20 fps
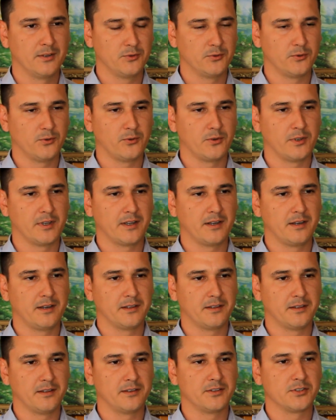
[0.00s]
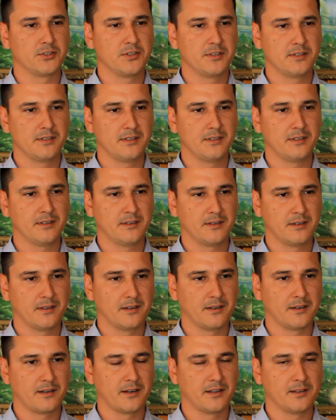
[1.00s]
долгих лет жизни,
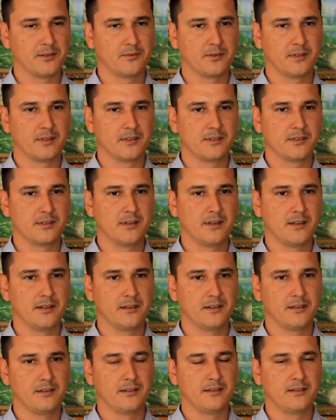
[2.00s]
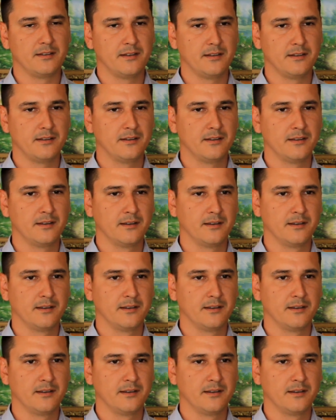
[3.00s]
радовать население, детей,